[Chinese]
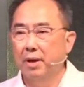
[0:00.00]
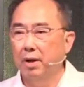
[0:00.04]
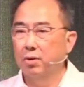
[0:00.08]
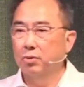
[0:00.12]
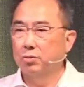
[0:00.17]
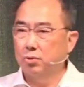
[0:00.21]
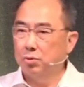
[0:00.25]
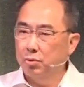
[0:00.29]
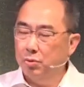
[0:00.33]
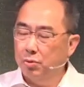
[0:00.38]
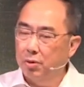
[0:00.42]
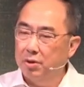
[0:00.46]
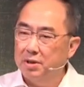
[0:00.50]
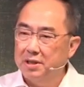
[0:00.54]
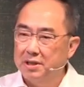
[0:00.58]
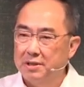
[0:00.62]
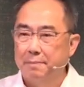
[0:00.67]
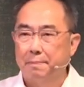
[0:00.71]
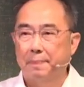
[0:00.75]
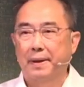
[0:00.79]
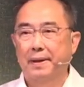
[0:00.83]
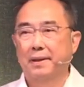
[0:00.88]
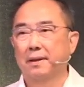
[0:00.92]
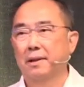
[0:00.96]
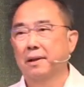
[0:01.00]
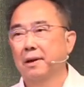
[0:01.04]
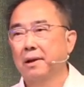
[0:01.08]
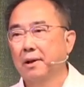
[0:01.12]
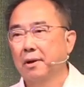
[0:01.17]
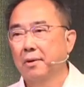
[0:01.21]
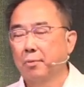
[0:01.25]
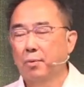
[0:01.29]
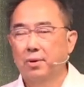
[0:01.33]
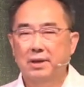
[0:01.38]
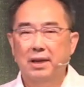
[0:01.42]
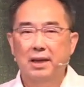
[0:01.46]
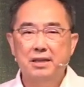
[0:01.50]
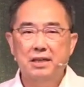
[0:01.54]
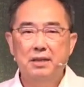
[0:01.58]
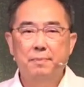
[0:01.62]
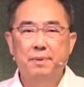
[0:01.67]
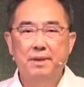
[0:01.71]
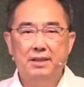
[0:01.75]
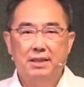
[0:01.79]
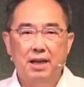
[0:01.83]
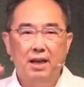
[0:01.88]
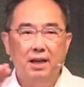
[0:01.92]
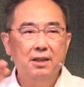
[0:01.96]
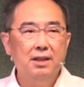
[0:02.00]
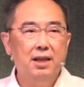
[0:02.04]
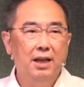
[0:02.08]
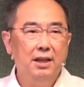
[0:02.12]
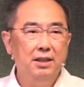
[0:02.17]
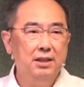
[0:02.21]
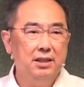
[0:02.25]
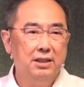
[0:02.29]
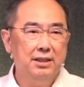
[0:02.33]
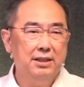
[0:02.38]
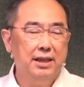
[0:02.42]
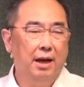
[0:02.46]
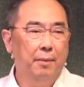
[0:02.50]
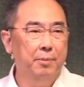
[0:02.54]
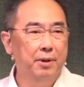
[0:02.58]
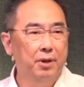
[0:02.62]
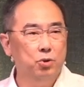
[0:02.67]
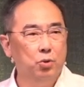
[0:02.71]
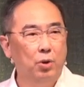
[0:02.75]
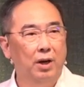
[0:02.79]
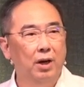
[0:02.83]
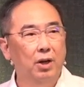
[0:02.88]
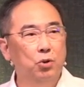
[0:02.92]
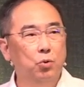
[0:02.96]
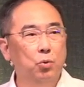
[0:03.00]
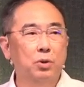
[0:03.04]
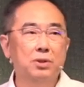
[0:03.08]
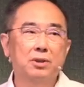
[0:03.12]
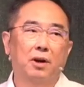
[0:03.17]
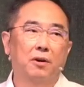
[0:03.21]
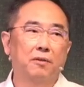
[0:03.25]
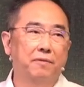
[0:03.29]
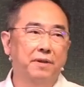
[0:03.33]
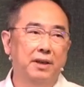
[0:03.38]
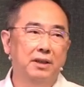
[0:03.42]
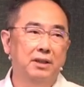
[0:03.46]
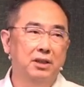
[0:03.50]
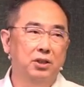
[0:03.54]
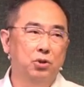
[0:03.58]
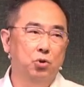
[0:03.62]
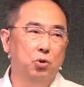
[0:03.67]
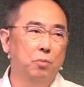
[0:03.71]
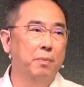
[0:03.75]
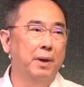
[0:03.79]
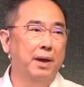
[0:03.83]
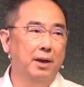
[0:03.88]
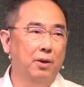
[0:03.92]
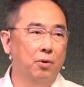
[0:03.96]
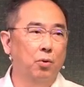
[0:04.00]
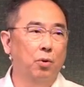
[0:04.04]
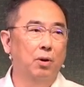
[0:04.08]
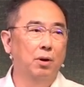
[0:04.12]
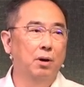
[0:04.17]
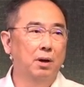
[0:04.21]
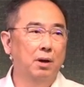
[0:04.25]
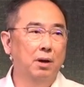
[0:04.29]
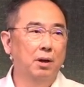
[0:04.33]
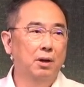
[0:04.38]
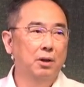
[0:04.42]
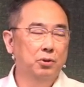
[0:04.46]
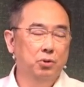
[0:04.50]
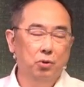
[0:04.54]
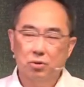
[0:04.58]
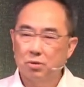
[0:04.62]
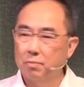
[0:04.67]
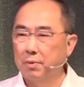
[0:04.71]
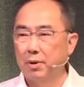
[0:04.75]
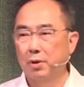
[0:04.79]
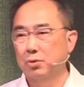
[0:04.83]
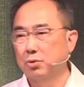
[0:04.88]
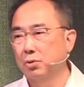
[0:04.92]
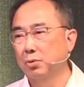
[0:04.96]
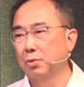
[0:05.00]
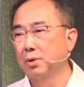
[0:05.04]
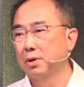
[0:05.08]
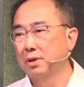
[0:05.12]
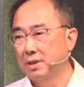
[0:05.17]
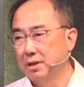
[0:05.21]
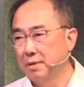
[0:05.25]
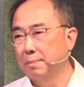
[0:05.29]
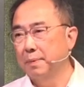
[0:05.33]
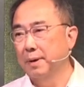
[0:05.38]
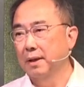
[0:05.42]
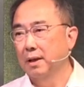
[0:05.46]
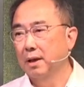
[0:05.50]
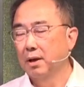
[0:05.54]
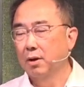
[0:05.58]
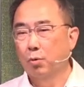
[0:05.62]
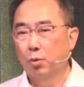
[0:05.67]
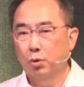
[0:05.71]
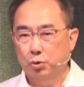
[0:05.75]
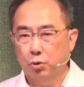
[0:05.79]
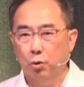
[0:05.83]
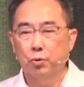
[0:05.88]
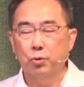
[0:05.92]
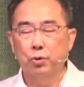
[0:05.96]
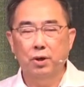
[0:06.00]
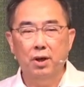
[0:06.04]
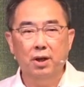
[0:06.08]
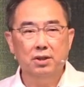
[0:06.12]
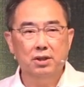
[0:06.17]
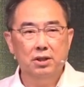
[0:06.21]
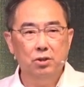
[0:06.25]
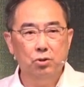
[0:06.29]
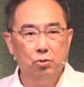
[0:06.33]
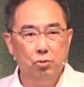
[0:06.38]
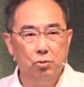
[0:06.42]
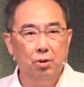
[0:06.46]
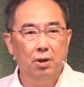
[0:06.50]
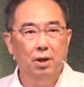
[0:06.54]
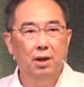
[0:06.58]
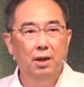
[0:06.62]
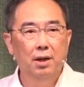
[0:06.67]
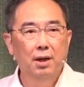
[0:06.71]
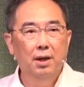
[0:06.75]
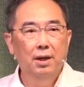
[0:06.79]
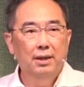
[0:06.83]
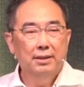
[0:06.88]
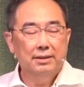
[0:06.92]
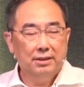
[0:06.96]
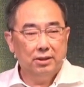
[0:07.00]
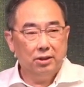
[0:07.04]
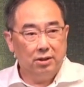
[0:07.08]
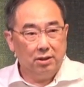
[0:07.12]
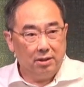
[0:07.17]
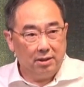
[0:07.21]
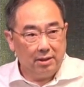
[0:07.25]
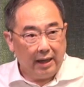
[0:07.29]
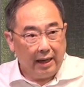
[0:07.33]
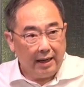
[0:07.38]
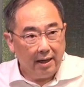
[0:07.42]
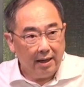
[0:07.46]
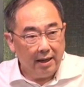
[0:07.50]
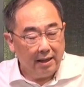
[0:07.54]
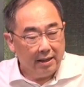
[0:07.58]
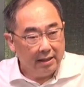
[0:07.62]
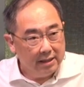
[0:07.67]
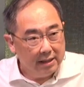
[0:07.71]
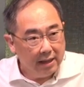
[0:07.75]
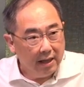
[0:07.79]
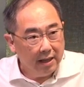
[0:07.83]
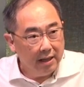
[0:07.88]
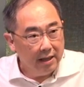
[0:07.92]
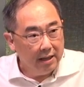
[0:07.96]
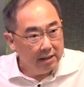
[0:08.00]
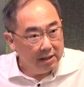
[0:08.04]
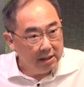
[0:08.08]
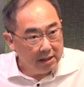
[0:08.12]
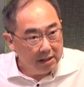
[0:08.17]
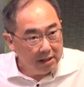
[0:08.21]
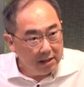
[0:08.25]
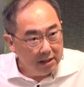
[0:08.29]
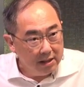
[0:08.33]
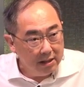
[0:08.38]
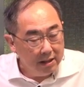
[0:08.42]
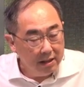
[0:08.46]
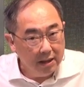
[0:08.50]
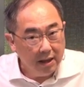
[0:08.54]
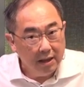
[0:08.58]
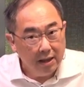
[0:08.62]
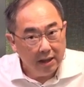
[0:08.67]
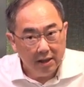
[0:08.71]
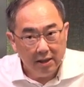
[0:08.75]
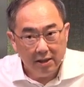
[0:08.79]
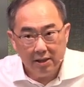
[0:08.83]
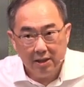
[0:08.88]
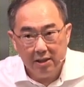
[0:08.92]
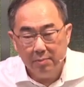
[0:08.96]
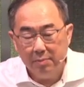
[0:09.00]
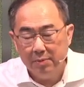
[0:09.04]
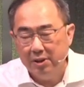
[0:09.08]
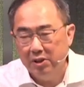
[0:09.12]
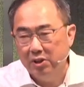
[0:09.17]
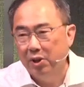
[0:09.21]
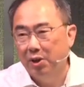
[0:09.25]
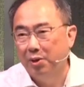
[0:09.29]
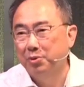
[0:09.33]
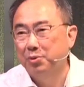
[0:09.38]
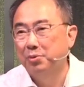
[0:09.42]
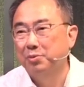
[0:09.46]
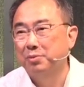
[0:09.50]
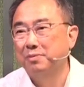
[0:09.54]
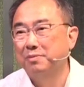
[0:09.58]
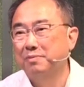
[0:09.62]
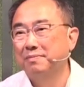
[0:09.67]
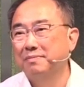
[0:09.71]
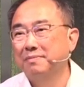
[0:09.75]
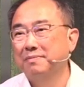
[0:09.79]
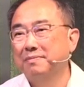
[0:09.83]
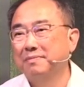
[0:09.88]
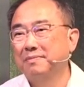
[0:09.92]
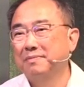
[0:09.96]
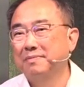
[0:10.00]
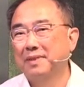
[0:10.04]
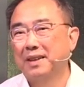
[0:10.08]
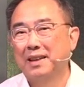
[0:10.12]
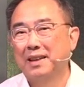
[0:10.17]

我没有去过日本。我在日本成田机场不知道转了多少飞机去美国，就是没有去过日本。我终于要进去了，在那里建立新的尼西米小组，